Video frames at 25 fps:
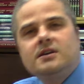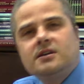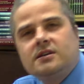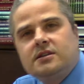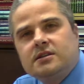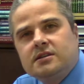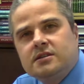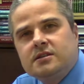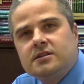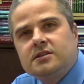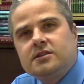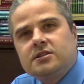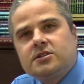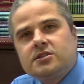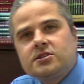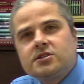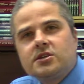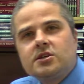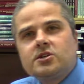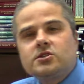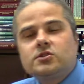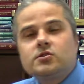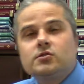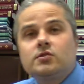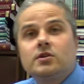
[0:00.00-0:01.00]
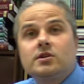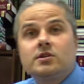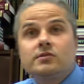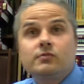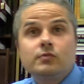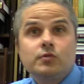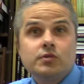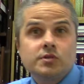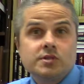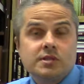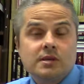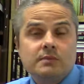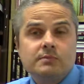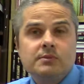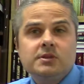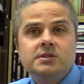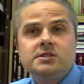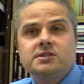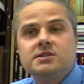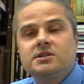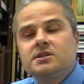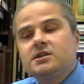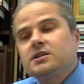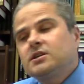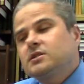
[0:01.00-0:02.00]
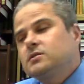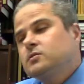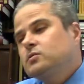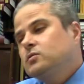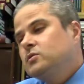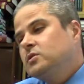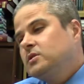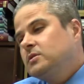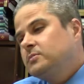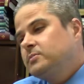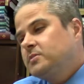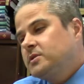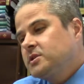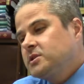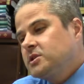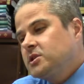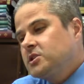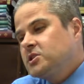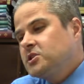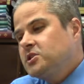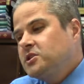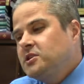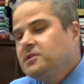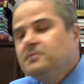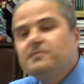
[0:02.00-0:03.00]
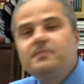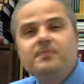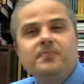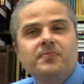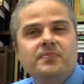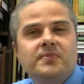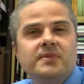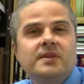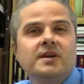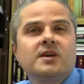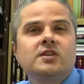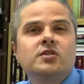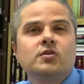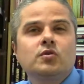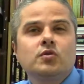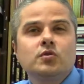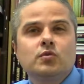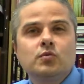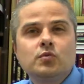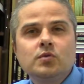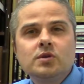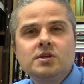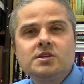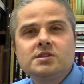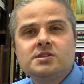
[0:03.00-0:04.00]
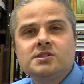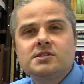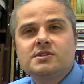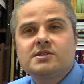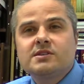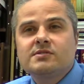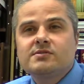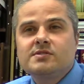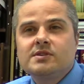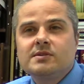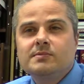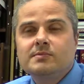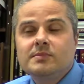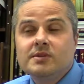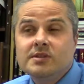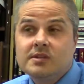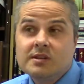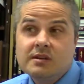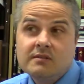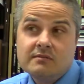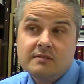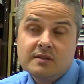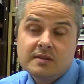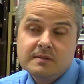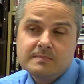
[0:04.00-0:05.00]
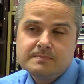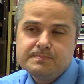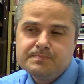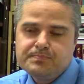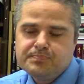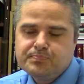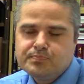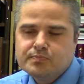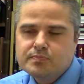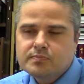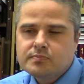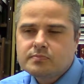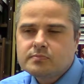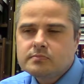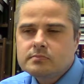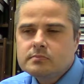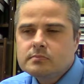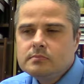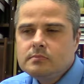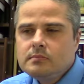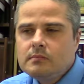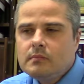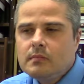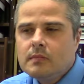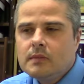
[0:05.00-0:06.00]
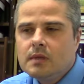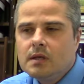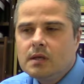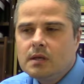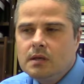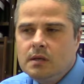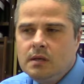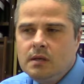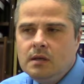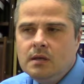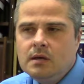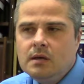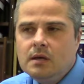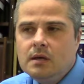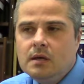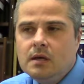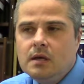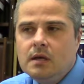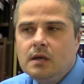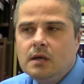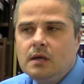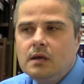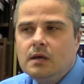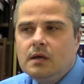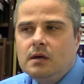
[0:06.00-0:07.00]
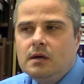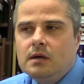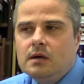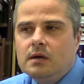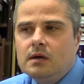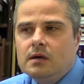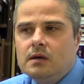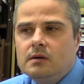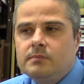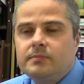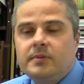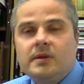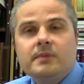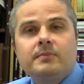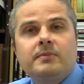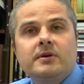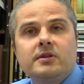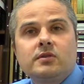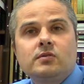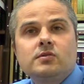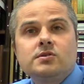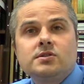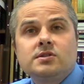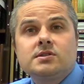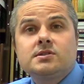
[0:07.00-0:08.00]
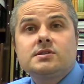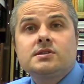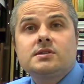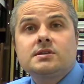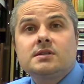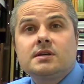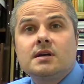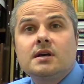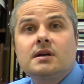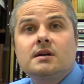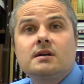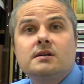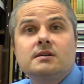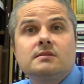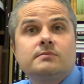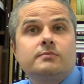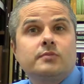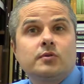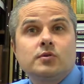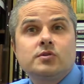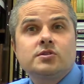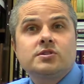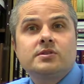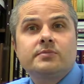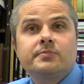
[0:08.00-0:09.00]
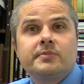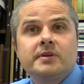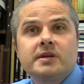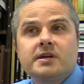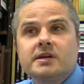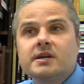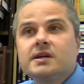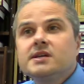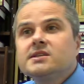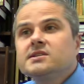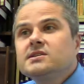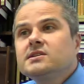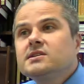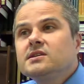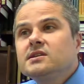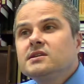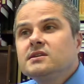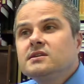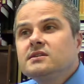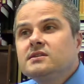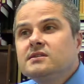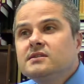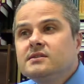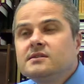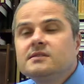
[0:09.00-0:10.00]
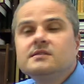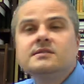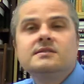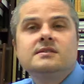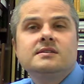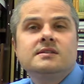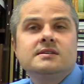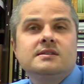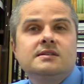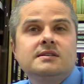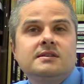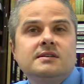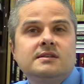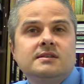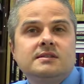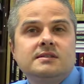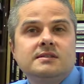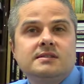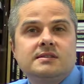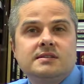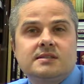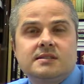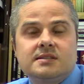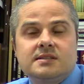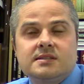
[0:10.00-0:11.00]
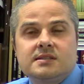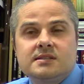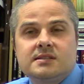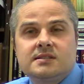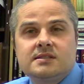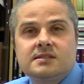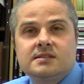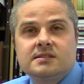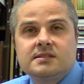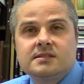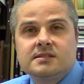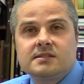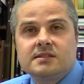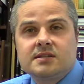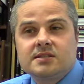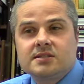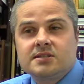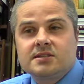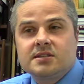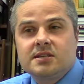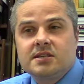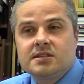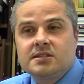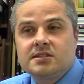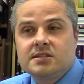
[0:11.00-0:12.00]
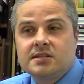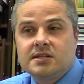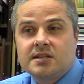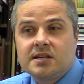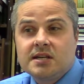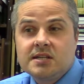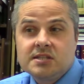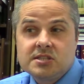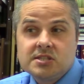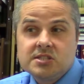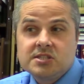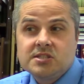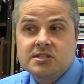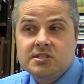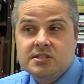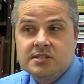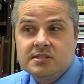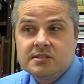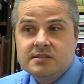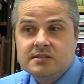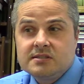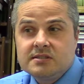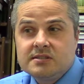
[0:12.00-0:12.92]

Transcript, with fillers: э, расскажу о двух событиях, которые произошли на одной улице совсем недавно и э, преподносятся как просто прекрасные, э, так сказать, радостные,